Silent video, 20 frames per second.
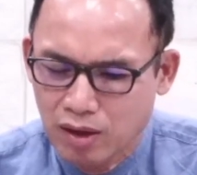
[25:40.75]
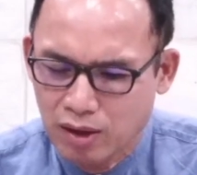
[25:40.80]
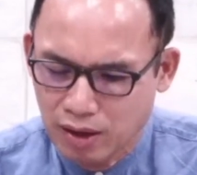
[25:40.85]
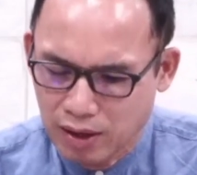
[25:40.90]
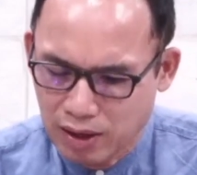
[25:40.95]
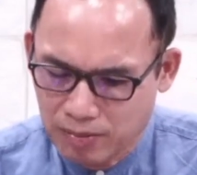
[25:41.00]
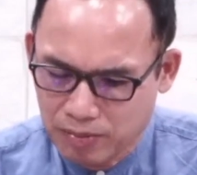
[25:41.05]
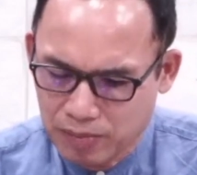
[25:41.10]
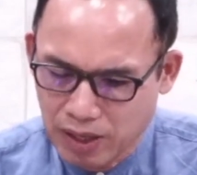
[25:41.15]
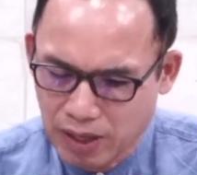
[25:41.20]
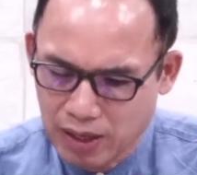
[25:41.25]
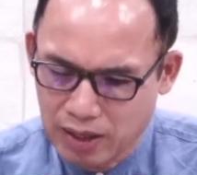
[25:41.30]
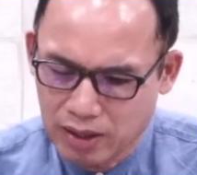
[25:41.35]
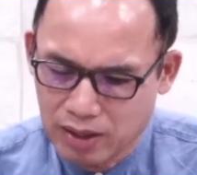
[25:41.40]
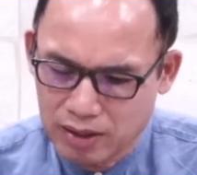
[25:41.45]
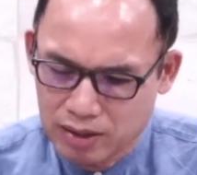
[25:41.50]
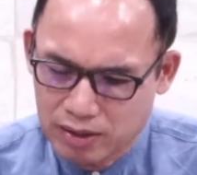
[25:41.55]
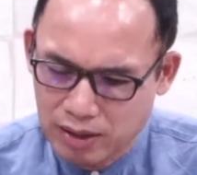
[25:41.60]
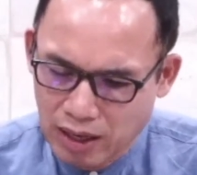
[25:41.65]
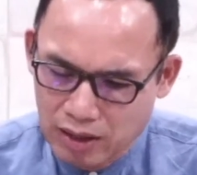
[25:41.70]
กลับใจ
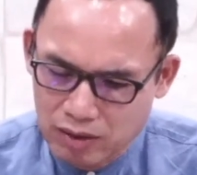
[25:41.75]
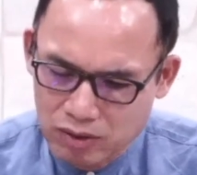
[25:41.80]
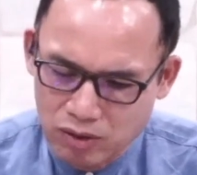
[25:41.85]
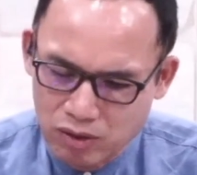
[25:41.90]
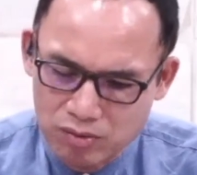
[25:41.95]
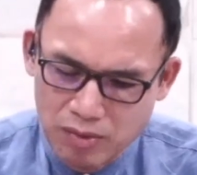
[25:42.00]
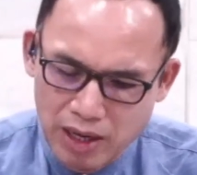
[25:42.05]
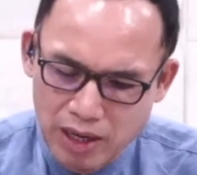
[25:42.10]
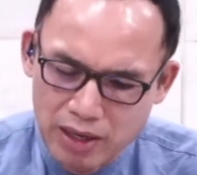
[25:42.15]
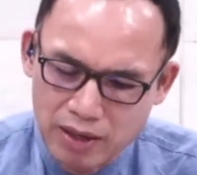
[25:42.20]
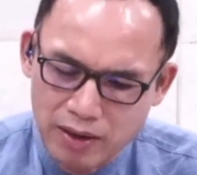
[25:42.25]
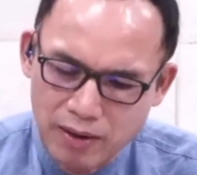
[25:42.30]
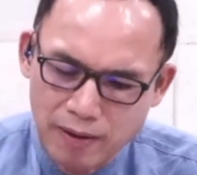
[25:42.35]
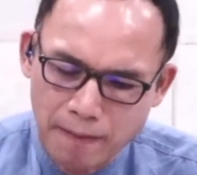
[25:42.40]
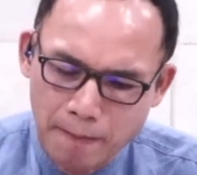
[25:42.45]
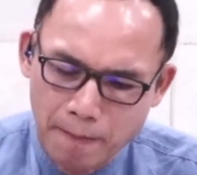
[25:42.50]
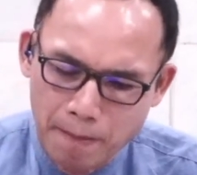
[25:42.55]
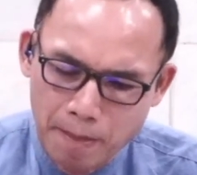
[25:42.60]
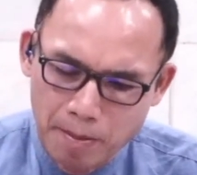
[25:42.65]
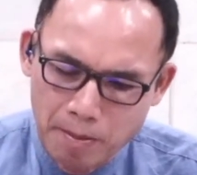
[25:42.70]
ตั้งต้นใหม่
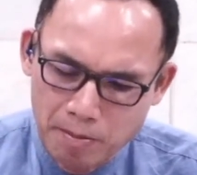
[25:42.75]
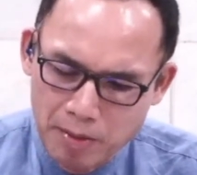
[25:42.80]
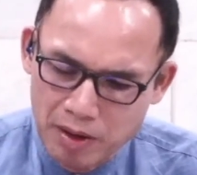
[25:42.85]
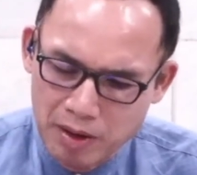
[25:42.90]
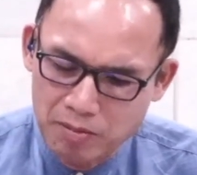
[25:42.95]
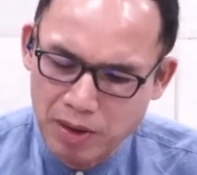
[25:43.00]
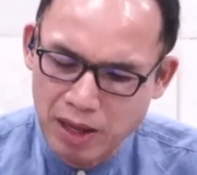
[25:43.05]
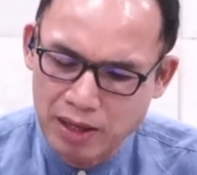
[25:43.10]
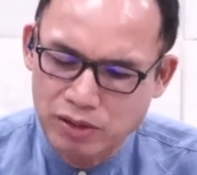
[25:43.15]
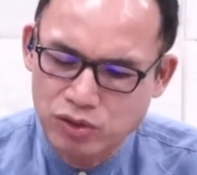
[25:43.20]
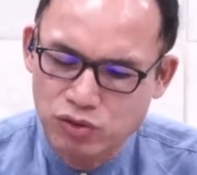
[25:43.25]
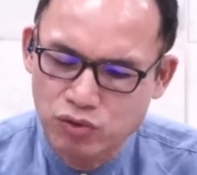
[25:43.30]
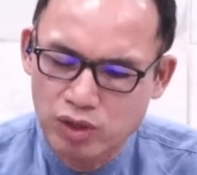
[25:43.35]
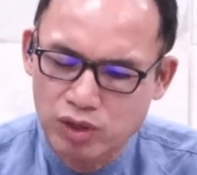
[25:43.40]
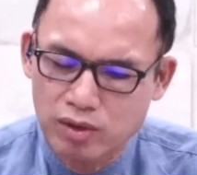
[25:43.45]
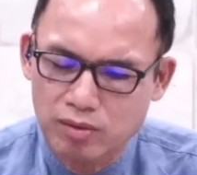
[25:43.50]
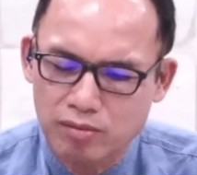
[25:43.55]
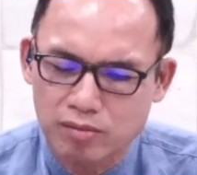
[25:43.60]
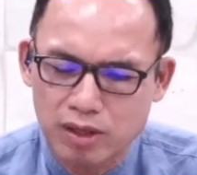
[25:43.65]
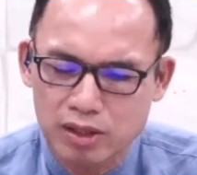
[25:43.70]
เปลี่ยนแปลงชีวิต
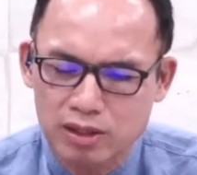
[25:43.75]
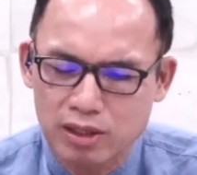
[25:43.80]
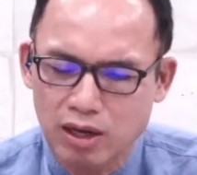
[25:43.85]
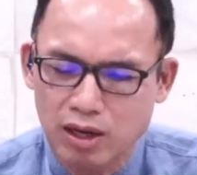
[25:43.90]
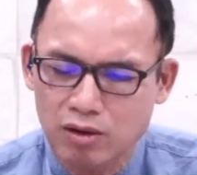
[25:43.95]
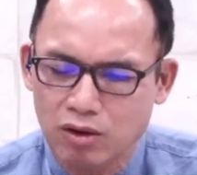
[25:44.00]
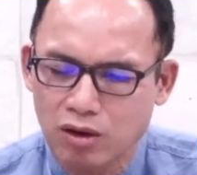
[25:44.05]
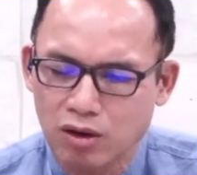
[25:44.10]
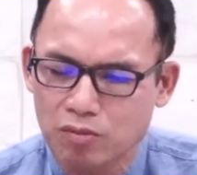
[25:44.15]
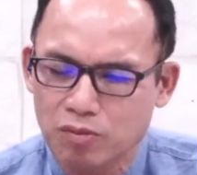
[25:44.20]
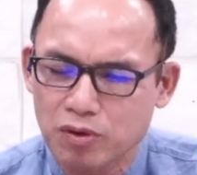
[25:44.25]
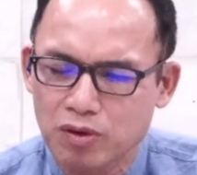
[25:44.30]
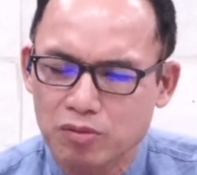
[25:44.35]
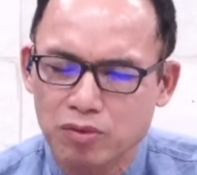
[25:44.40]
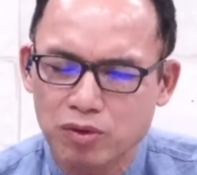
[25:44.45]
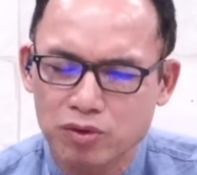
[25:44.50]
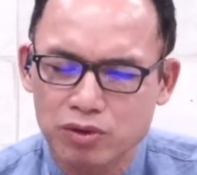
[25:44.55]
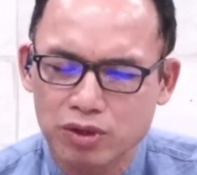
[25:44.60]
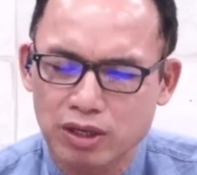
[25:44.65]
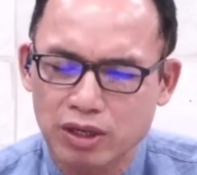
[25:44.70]
พระเจ้าเราขอพึ่งพ
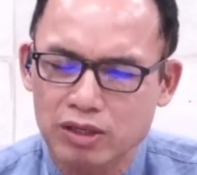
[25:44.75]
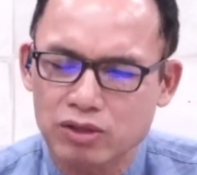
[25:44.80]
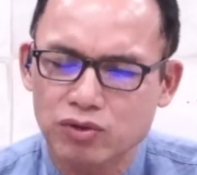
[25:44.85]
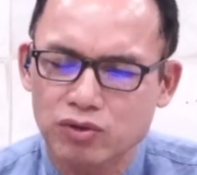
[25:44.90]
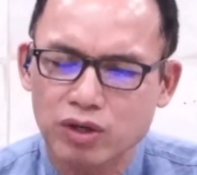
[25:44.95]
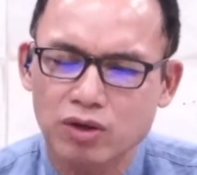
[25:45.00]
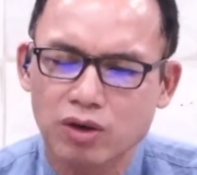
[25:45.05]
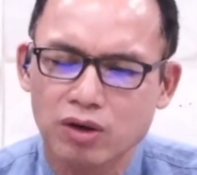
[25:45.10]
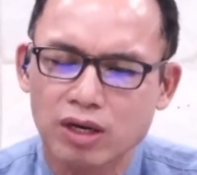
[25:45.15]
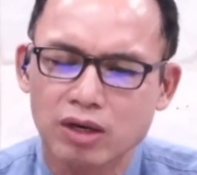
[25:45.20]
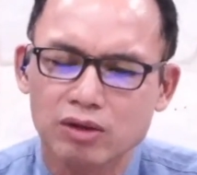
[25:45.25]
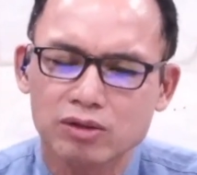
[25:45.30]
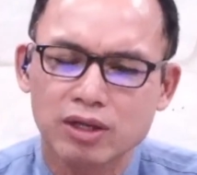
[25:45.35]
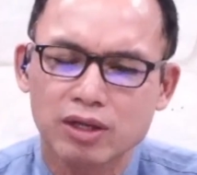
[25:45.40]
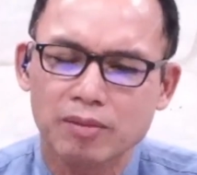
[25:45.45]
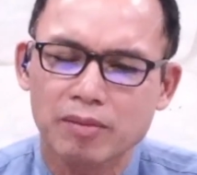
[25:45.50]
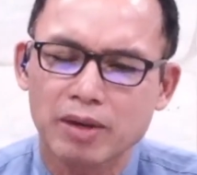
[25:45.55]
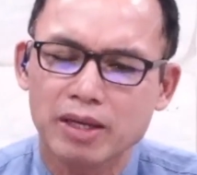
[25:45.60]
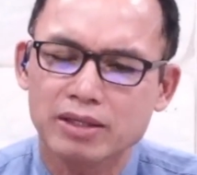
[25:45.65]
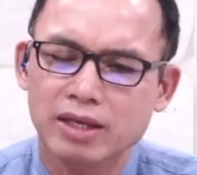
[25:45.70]
ระองค์นั้นชีวิตของเราจะ
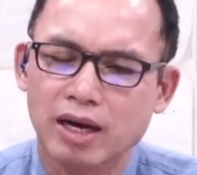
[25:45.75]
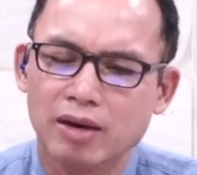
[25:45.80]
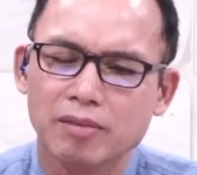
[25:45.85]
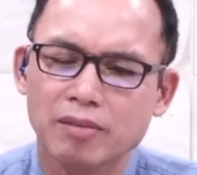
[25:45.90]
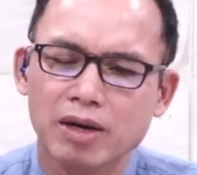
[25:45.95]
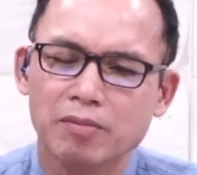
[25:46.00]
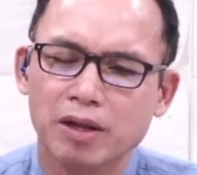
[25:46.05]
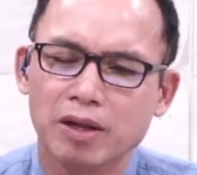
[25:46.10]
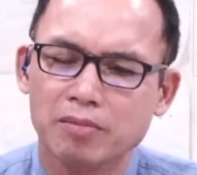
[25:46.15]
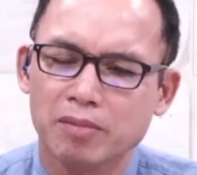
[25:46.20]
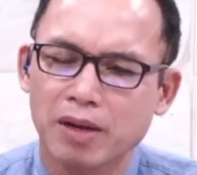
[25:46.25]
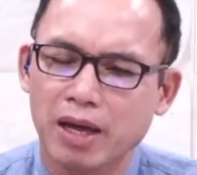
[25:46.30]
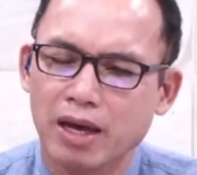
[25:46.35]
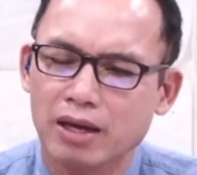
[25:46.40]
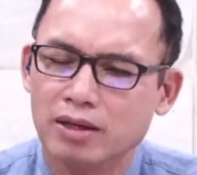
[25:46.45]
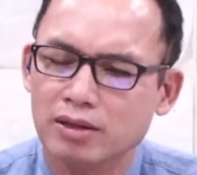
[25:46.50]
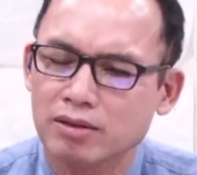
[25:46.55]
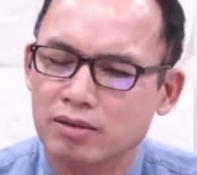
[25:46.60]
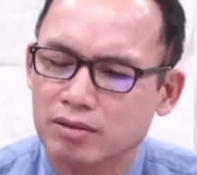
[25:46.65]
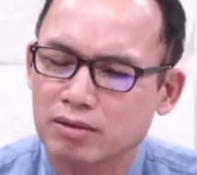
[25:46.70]
ไม่สามารถเปลี่ยนแปลง
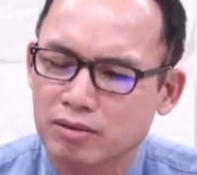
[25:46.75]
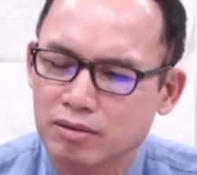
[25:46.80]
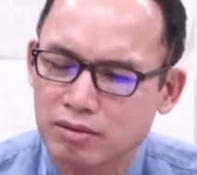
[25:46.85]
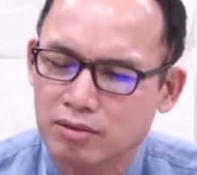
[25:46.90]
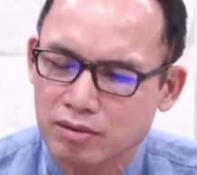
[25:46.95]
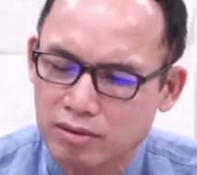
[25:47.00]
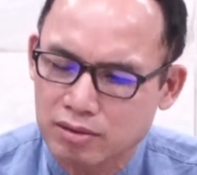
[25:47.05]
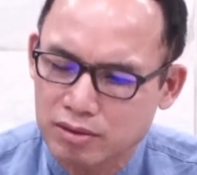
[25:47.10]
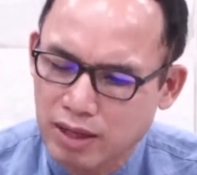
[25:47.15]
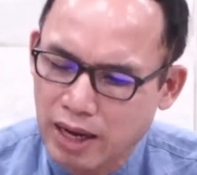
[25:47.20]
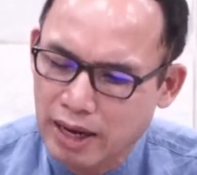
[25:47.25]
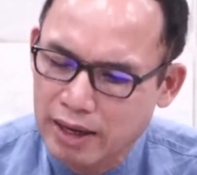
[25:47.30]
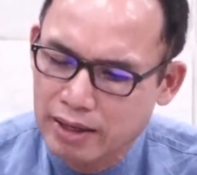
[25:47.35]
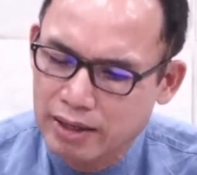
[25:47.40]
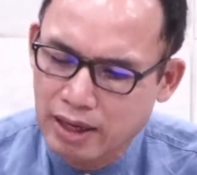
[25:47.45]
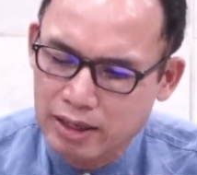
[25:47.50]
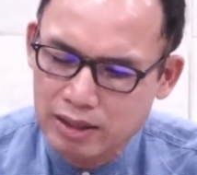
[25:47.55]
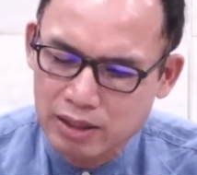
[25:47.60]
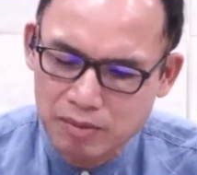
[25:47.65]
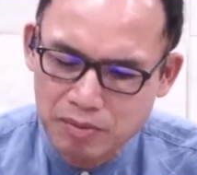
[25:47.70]
ได้อ
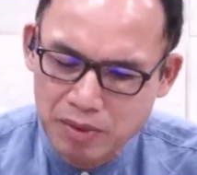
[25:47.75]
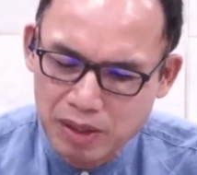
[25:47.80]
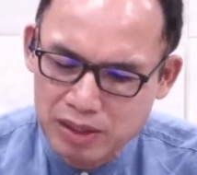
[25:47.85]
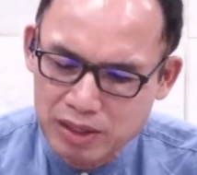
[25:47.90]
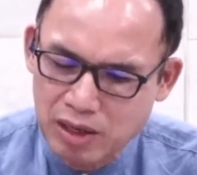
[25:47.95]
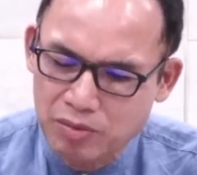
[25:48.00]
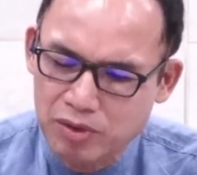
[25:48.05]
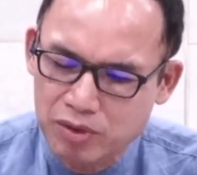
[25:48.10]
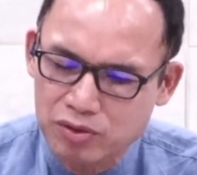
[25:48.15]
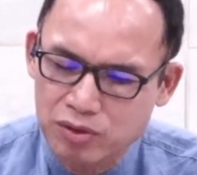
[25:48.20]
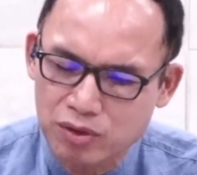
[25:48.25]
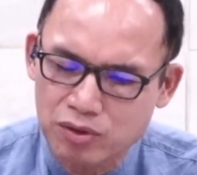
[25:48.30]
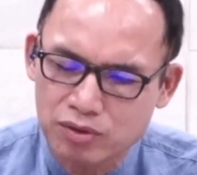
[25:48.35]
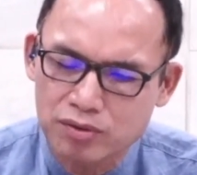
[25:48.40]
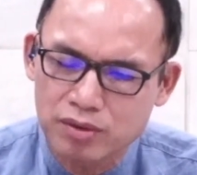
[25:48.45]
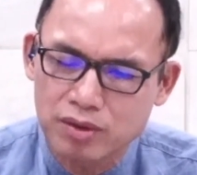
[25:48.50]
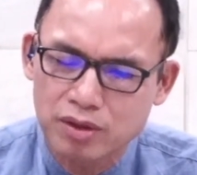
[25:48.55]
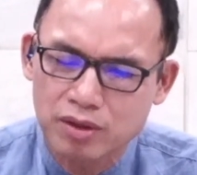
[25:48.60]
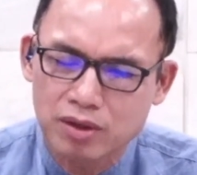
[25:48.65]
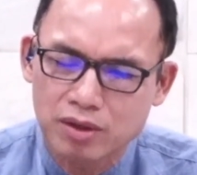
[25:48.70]
ย่างที่พระเจ้าประสงค์
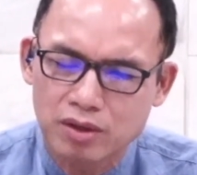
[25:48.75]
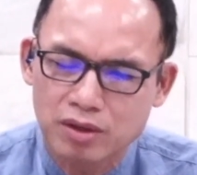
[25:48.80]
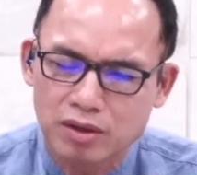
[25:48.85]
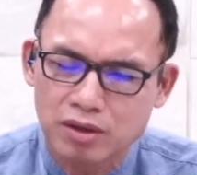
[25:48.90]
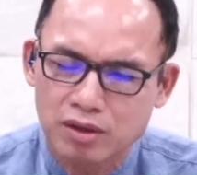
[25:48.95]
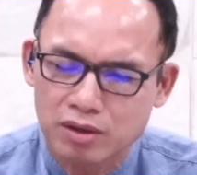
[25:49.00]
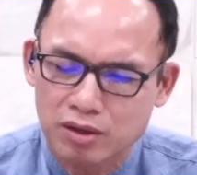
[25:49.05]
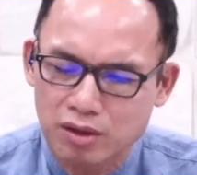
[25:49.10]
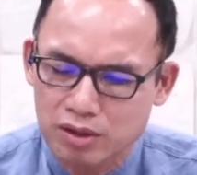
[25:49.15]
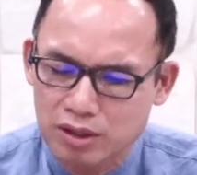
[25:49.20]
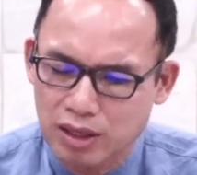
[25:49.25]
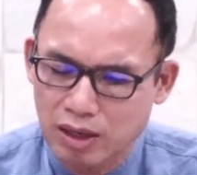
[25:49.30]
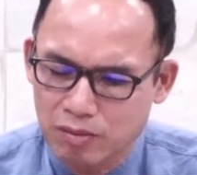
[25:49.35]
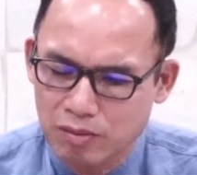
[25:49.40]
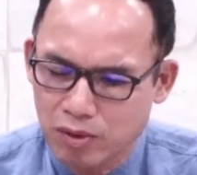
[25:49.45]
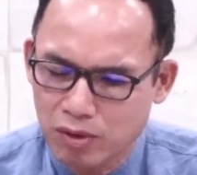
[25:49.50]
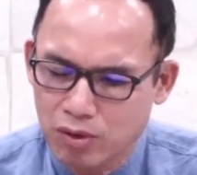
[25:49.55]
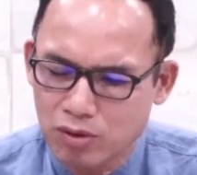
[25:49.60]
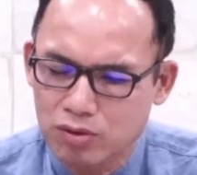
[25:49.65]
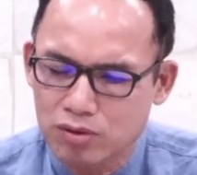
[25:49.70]
นอกจากพ
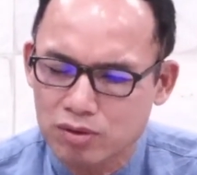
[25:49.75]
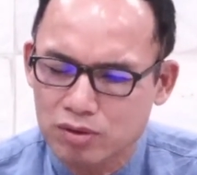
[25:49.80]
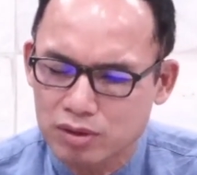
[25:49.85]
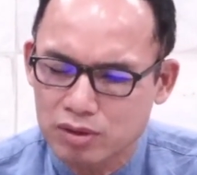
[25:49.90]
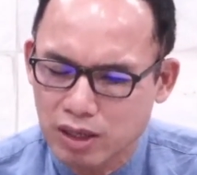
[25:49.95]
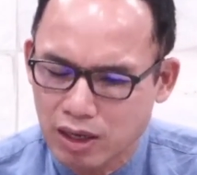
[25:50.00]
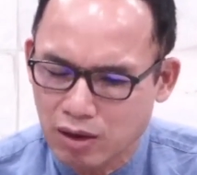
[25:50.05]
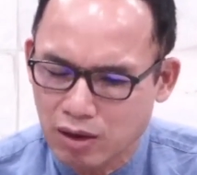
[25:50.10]
ระองค์จะ